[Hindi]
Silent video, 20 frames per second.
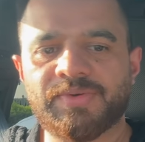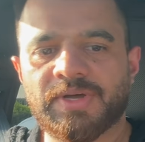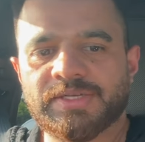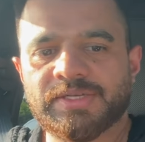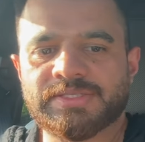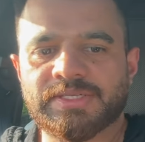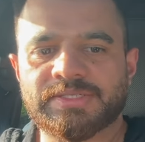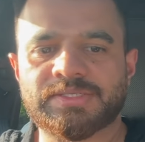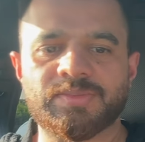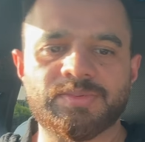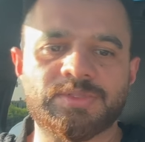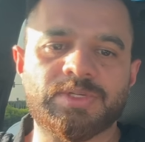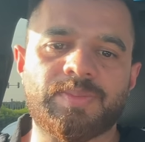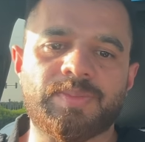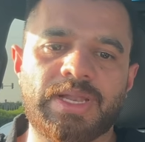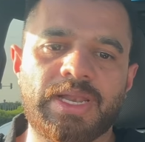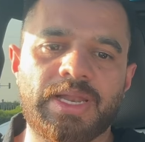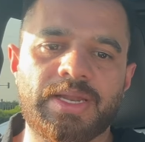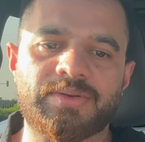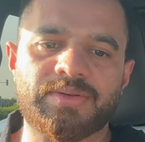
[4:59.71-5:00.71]
फास्ट है सबसे
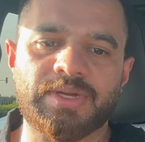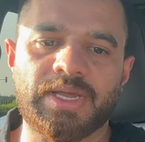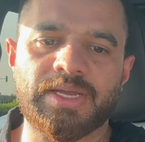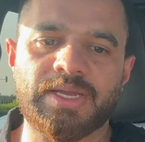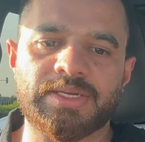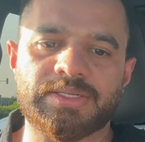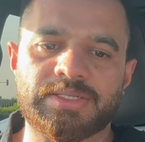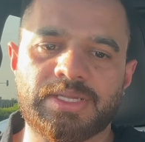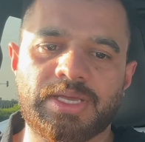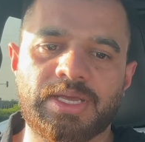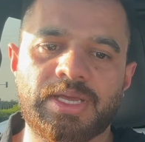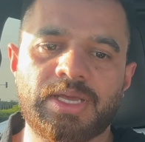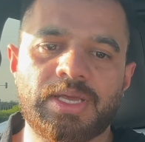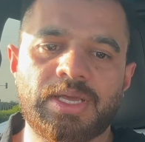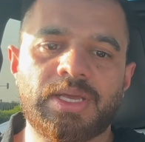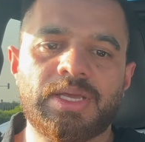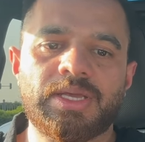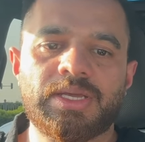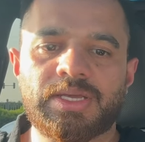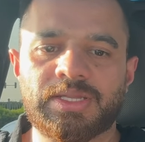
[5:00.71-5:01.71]
पहले ट्राई करते हैं
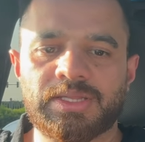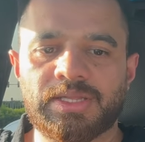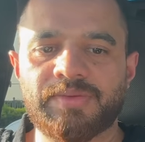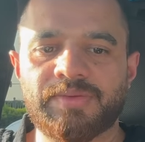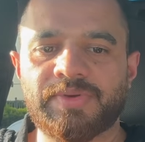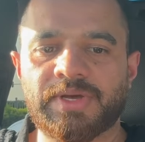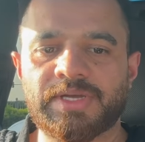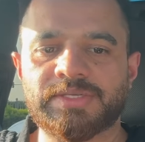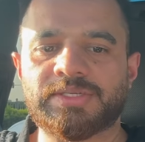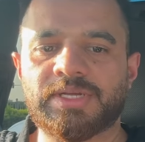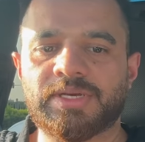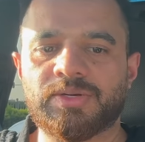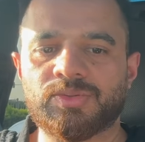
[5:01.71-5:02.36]
कितनी फास्ट है